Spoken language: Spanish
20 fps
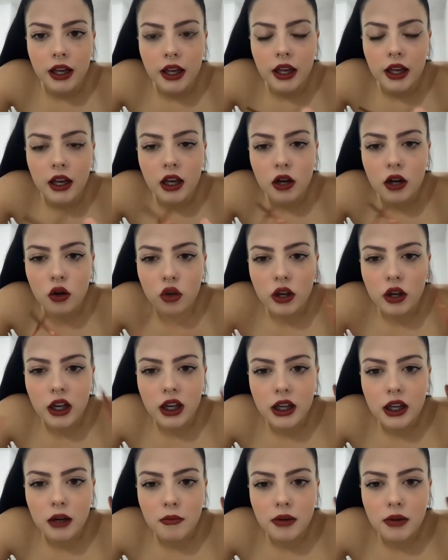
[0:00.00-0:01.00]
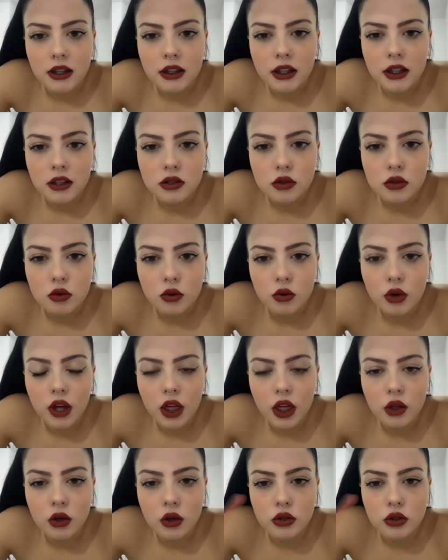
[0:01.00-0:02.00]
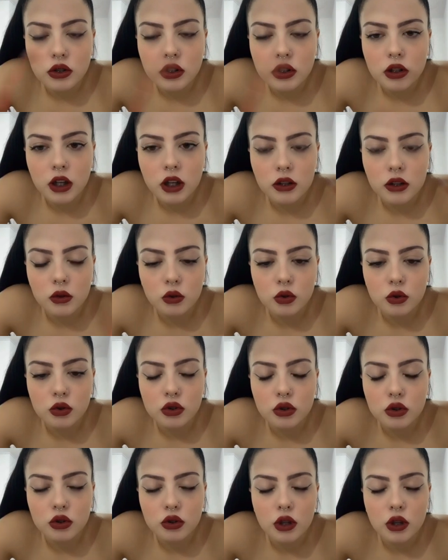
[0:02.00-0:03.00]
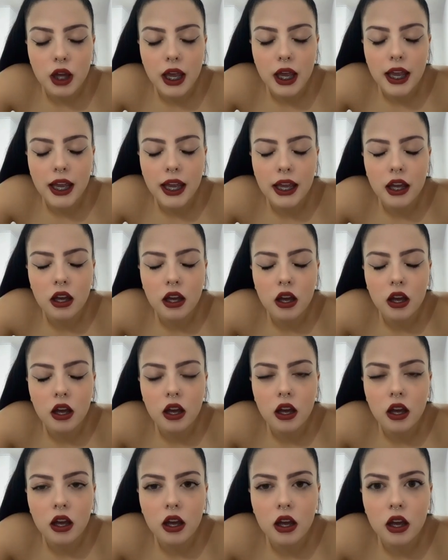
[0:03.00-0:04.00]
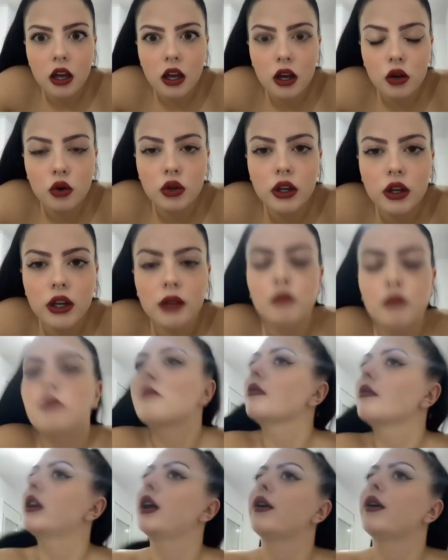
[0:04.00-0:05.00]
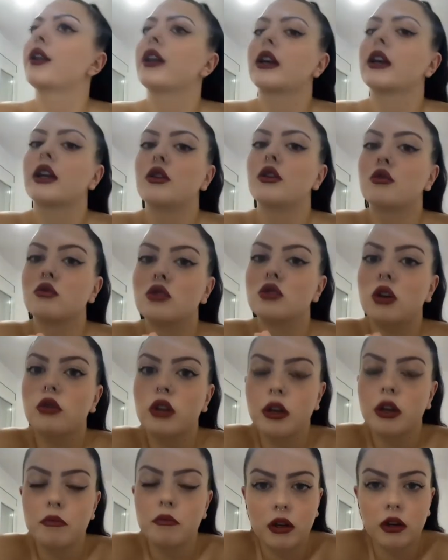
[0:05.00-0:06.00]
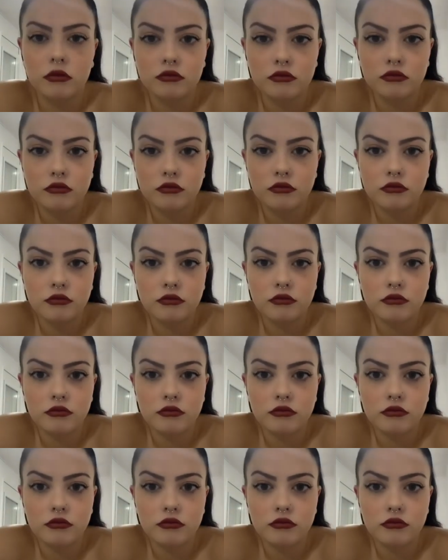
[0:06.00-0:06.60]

Eh, ¿Con qué crema te has curado los tatus? Eh, ¿Con qué? La verdad que no he usado crema.